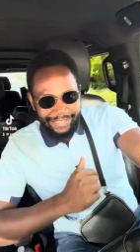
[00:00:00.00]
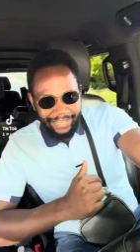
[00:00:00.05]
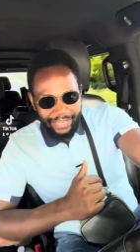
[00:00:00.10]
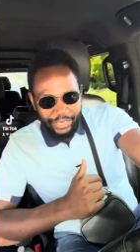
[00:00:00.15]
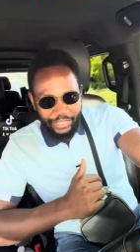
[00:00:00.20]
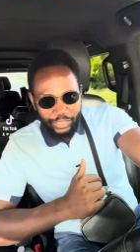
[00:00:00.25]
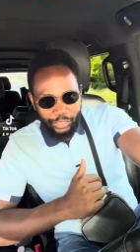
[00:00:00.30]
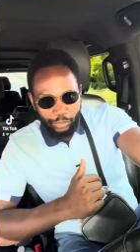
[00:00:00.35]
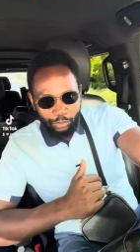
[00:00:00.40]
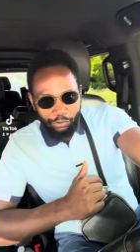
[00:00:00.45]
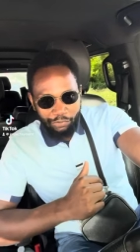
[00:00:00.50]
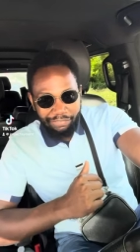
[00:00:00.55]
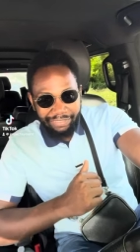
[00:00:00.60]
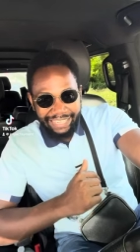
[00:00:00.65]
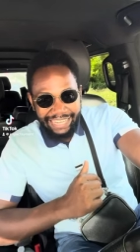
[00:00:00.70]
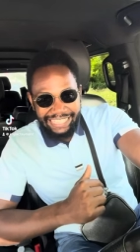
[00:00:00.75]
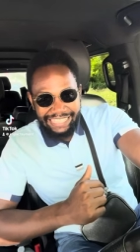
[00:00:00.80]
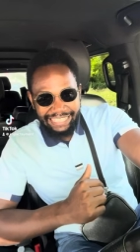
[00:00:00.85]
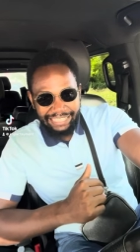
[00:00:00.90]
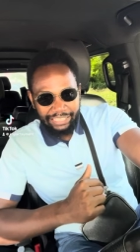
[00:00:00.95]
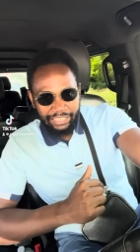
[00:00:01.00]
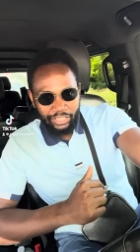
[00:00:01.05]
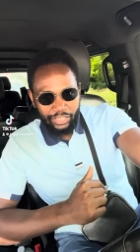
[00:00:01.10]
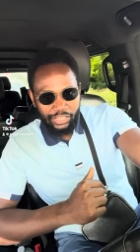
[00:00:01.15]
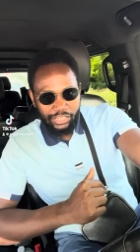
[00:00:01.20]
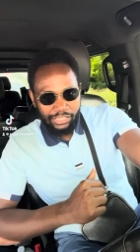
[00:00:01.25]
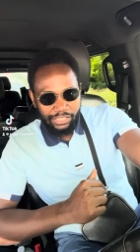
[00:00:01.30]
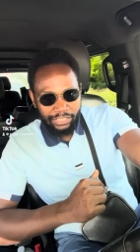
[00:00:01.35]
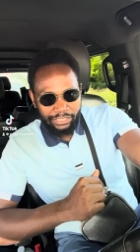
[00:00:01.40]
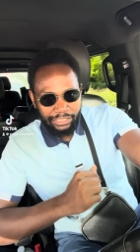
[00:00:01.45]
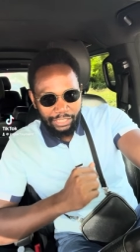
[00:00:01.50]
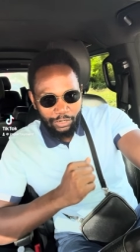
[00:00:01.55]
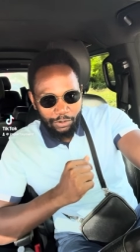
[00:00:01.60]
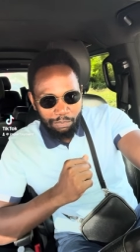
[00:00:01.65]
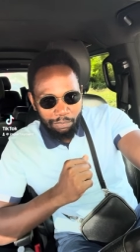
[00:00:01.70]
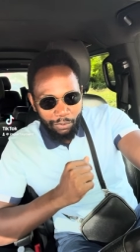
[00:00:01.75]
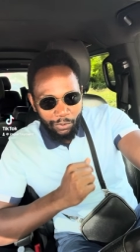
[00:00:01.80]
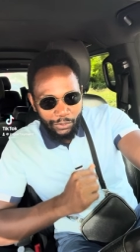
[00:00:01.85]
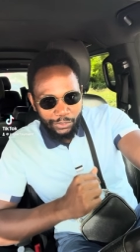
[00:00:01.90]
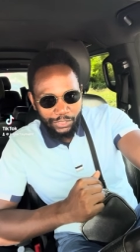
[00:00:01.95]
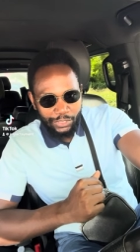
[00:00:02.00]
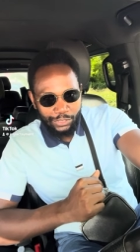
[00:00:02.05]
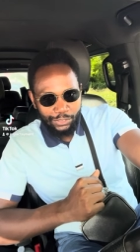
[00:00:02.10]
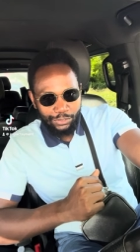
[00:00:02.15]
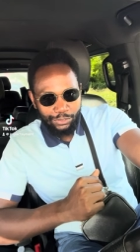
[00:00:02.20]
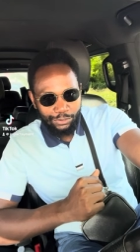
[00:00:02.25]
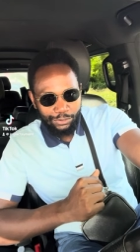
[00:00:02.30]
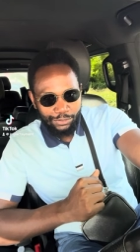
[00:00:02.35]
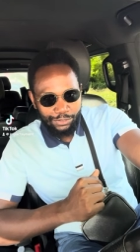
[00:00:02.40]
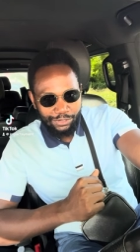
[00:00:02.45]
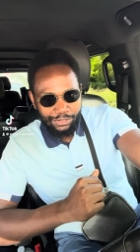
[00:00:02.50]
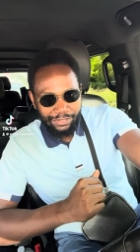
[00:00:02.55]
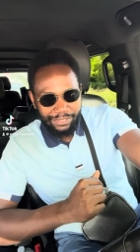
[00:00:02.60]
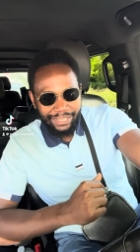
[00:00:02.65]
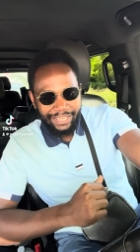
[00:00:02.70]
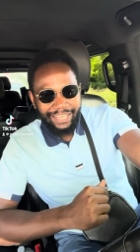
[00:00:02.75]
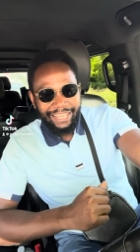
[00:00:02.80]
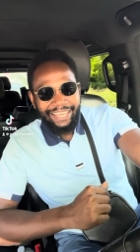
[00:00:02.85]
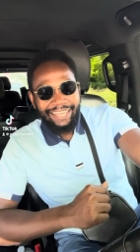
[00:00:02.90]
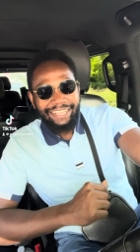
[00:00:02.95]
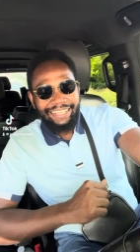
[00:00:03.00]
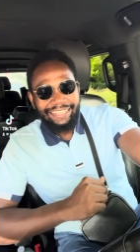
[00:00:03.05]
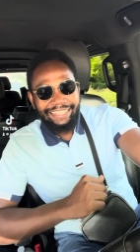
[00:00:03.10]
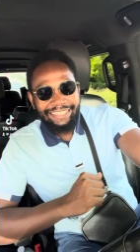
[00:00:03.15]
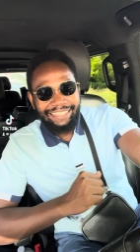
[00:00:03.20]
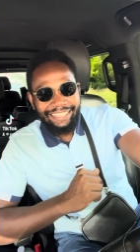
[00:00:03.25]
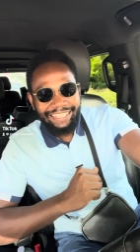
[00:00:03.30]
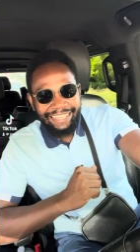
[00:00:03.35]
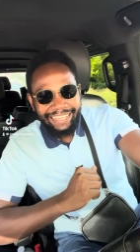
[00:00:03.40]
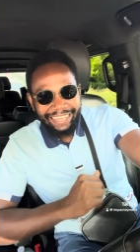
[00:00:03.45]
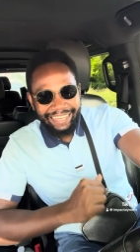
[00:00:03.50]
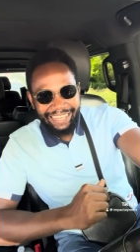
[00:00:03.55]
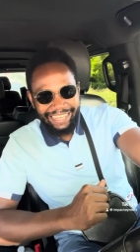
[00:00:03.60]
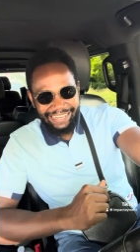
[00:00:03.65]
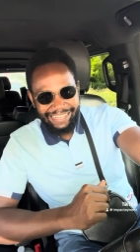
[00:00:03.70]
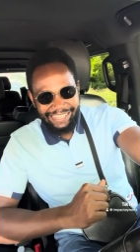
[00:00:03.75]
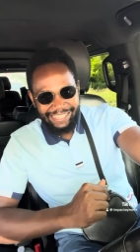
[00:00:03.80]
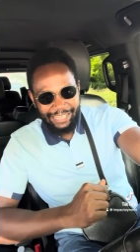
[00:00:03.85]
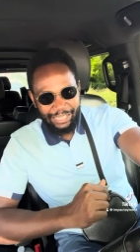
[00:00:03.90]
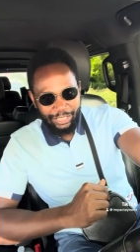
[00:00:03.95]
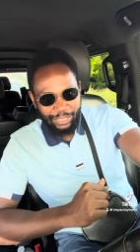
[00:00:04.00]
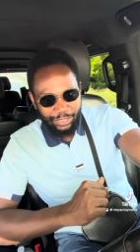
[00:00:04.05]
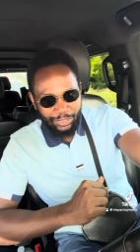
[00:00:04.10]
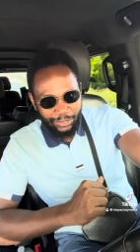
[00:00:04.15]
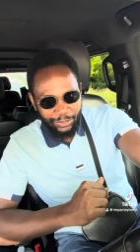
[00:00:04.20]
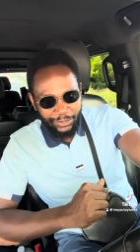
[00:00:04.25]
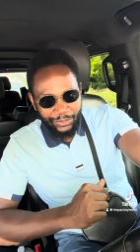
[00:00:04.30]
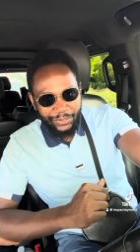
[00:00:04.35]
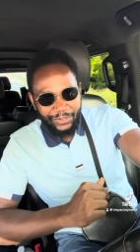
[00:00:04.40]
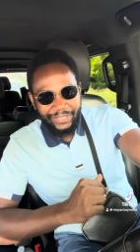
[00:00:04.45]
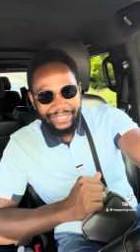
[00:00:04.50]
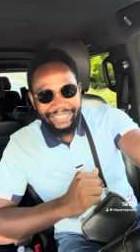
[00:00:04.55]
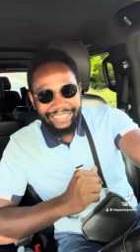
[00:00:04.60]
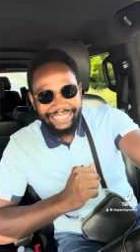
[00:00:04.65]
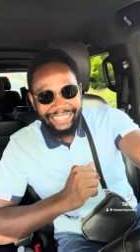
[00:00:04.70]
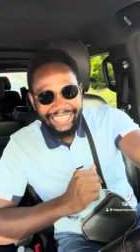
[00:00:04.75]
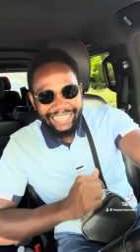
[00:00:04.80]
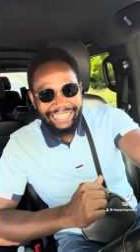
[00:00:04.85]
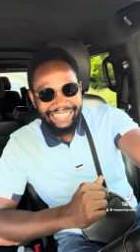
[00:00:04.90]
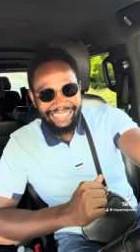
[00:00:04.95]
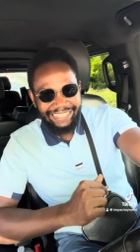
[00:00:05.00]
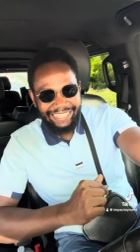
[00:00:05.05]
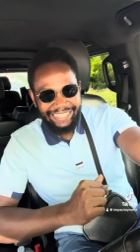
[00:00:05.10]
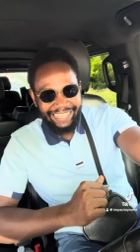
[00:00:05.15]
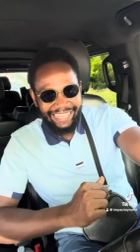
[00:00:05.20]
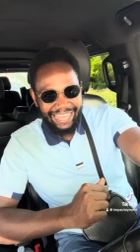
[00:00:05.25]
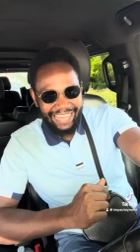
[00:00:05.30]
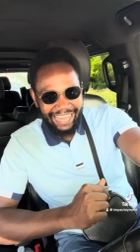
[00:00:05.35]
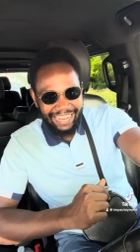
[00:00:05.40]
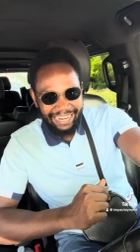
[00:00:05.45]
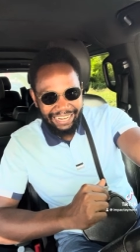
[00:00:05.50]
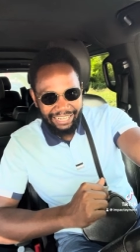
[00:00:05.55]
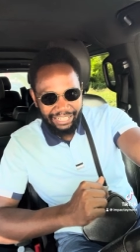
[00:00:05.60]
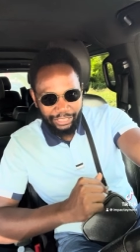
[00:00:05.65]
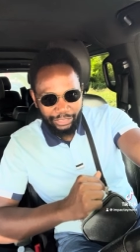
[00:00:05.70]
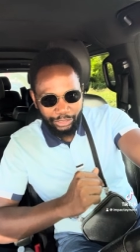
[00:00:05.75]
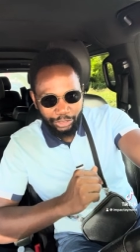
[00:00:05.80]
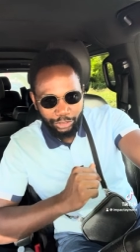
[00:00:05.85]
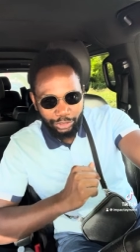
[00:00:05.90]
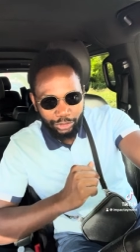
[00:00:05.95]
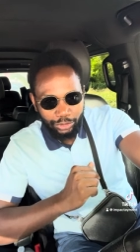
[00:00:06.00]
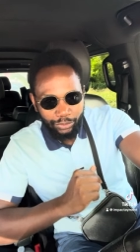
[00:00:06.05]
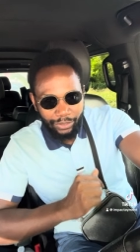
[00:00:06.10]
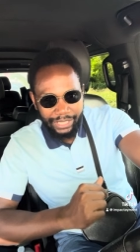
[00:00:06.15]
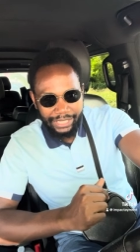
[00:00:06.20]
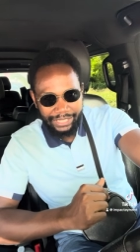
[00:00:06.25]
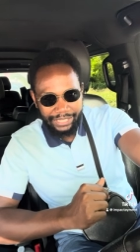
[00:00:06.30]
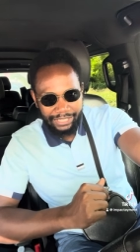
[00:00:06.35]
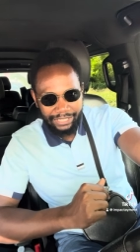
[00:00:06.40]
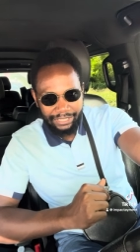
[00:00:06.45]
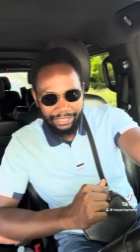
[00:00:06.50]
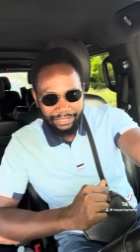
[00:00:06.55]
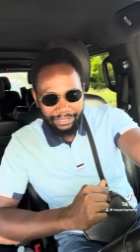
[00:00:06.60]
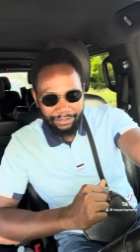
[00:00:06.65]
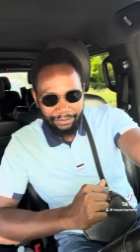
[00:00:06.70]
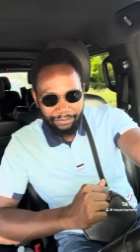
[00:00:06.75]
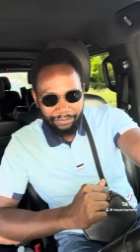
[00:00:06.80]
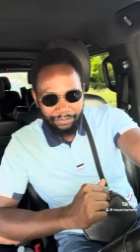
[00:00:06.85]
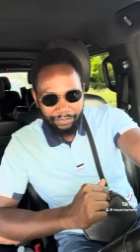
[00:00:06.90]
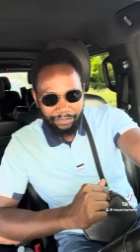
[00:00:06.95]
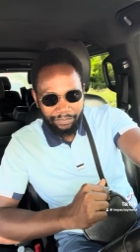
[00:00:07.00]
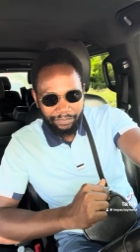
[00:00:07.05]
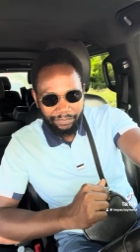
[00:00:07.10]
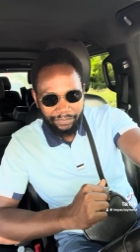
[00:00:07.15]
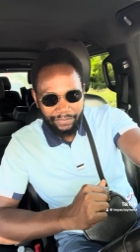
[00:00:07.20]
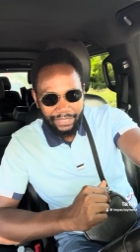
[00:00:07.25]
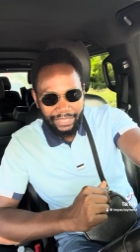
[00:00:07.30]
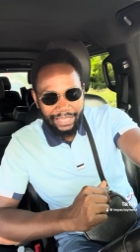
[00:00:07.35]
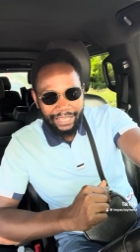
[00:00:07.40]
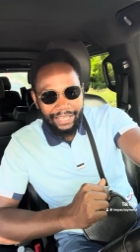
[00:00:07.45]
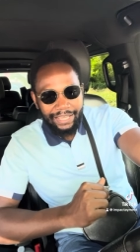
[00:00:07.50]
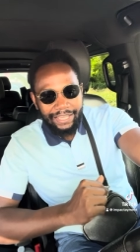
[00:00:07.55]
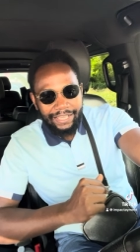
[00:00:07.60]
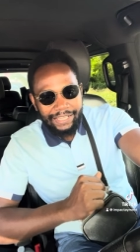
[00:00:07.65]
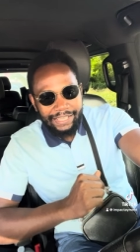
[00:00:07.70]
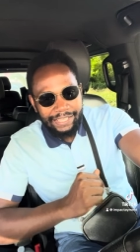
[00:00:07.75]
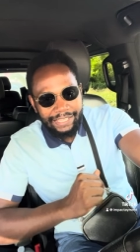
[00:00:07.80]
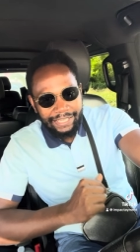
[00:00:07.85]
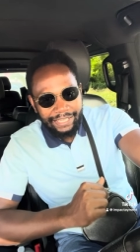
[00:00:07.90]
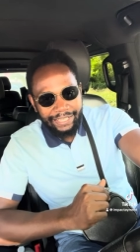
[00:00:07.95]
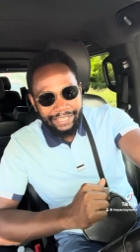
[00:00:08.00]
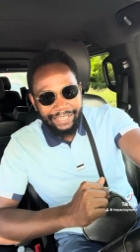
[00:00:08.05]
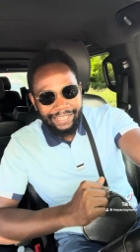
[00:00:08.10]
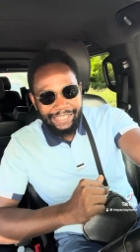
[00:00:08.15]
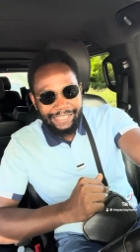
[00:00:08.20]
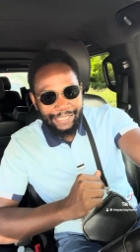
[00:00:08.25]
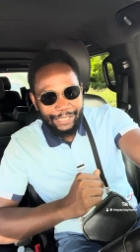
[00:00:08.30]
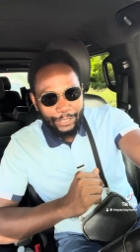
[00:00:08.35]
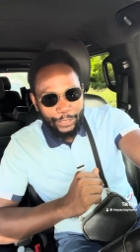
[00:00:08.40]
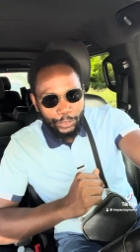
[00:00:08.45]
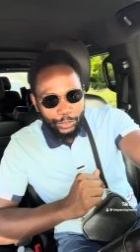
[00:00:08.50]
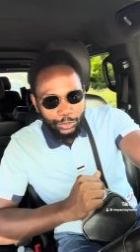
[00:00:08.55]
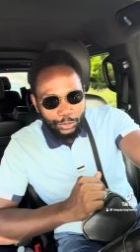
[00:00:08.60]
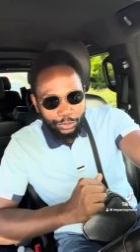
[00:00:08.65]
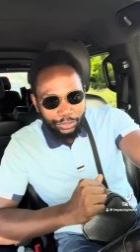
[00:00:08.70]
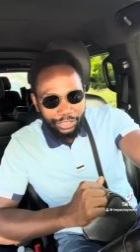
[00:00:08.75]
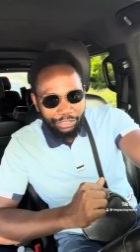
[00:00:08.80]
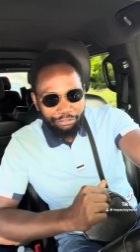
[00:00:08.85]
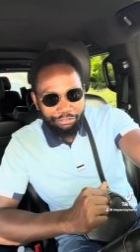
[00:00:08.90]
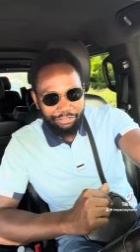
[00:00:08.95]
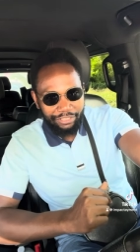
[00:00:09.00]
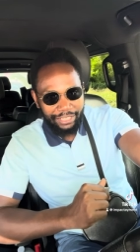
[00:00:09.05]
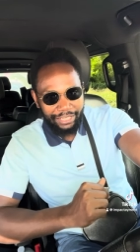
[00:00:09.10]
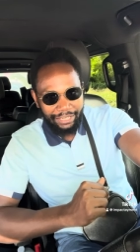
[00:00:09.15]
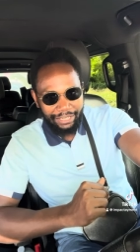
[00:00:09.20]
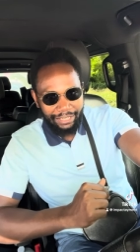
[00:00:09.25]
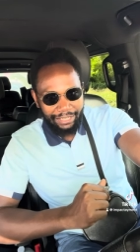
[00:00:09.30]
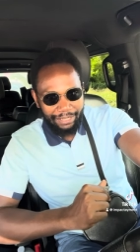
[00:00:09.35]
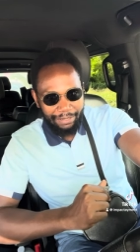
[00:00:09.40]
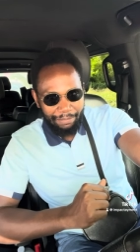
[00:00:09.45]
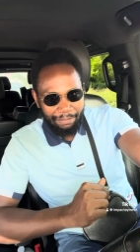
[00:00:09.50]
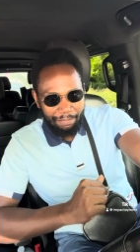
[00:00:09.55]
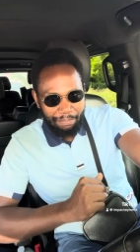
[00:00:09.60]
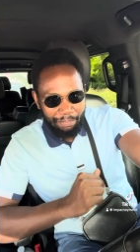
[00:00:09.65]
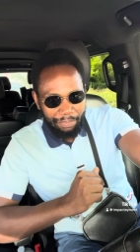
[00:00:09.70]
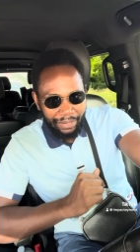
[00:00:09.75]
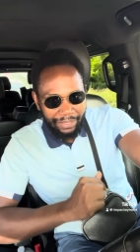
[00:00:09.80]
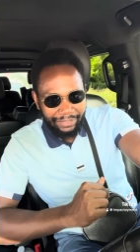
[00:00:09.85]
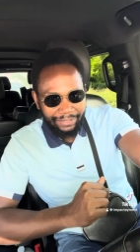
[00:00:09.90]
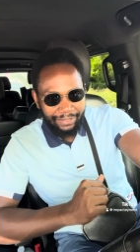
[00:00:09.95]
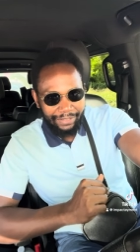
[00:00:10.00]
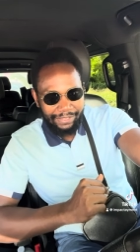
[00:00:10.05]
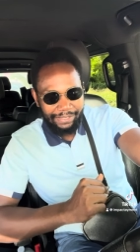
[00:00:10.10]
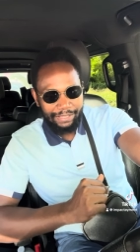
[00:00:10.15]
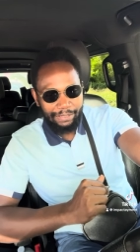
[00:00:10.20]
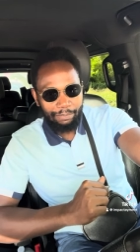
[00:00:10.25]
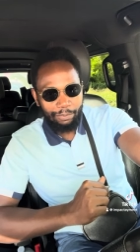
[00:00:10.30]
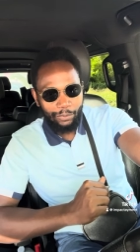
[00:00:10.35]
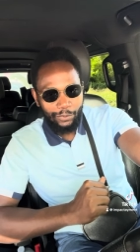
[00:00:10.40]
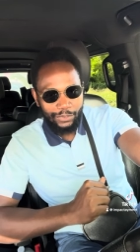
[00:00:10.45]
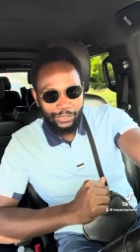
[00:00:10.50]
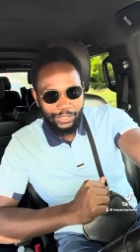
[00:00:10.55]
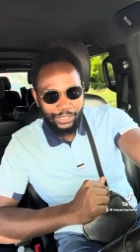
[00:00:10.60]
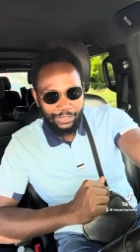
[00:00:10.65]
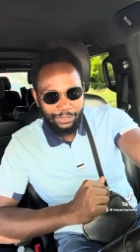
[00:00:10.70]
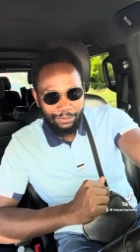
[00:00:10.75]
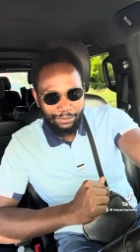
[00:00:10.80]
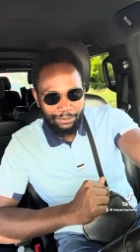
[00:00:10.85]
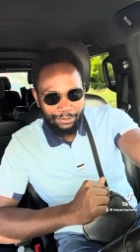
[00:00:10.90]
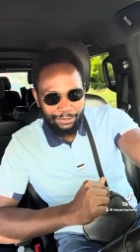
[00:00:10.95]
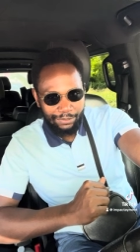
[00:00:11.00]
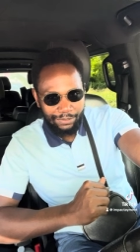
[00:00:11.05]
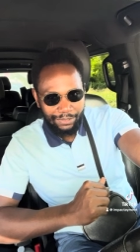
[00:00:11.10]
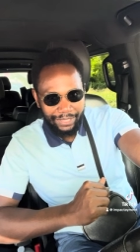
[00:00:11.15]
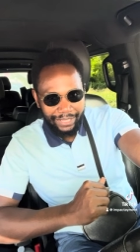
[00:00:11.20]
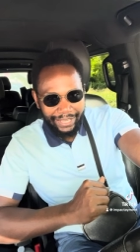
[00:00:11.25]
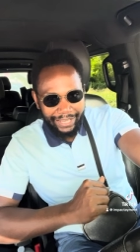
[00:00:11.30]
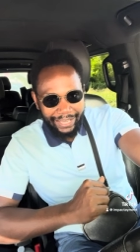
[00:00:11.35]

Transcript: que je trouve très intéressant dans le processus des réalisations d'un idéal choisi, c'est ce que tu deviens pendant ces processus.